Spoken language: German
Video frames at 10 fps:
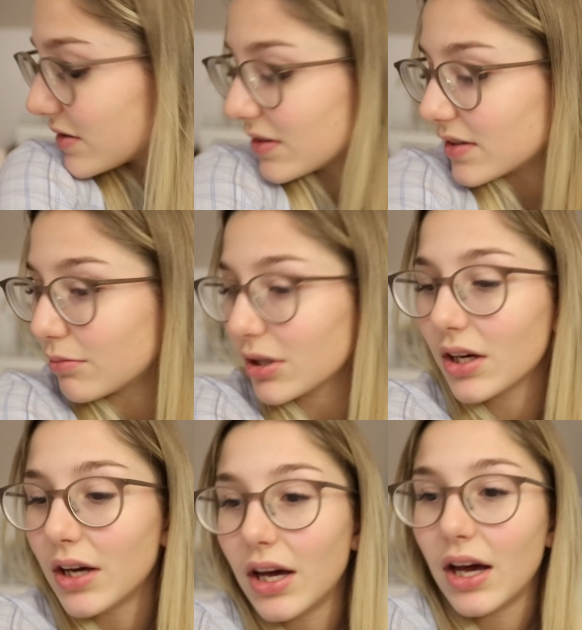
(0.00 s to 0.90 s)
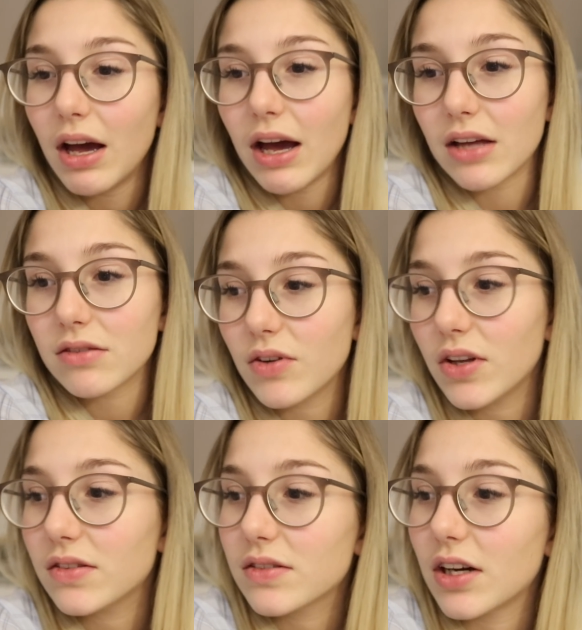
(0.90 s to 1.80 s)
Hier sieht es nämlich
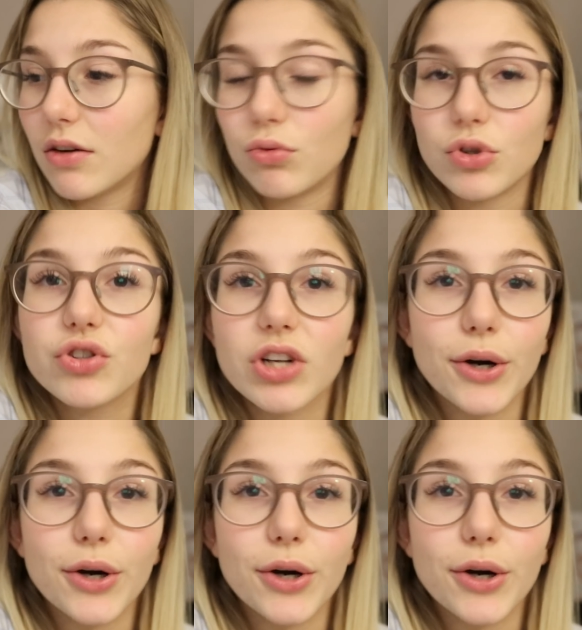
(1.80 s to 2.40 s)
etwas chaotisch